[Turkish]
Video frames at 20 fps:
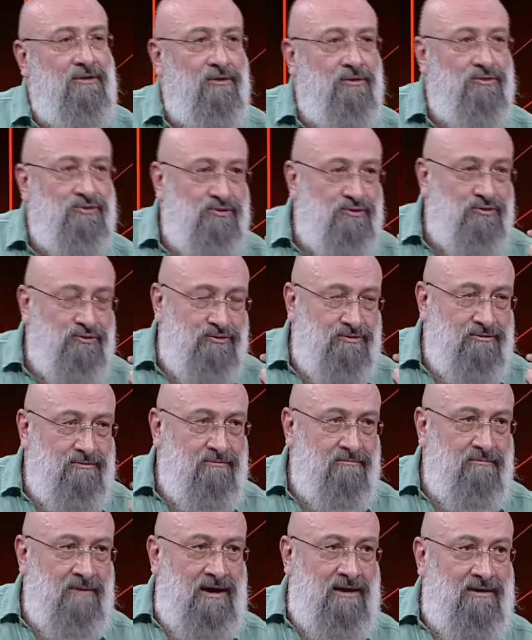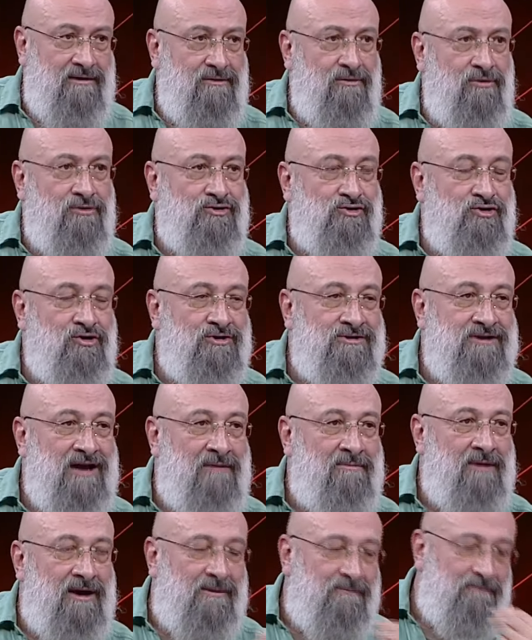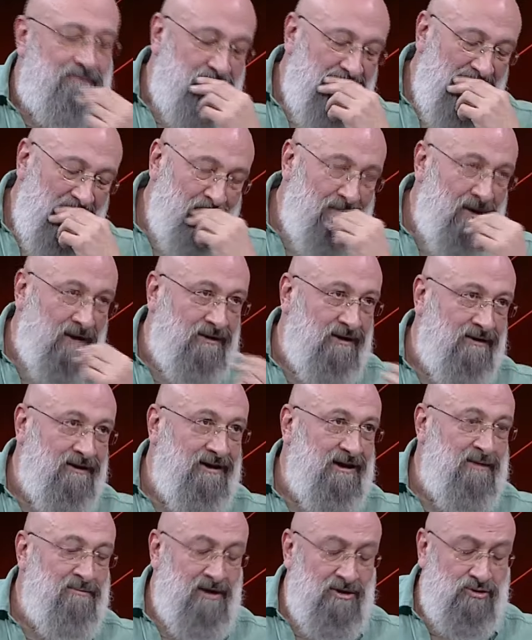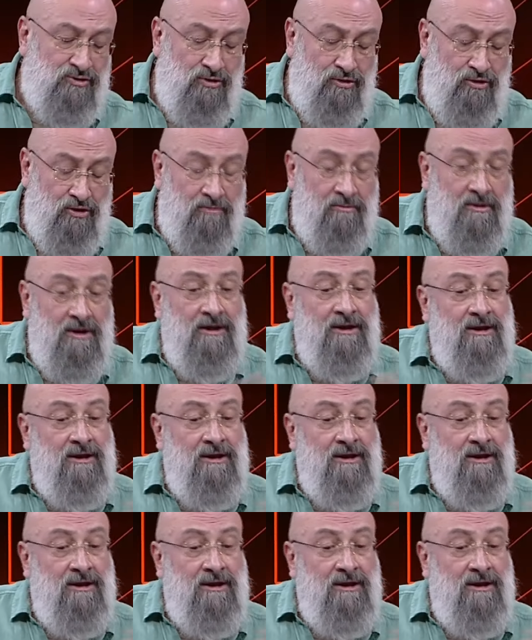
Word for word: Özgür Bey, Özgür Özel Bey. Bak ne kadar kibar söylüyorum.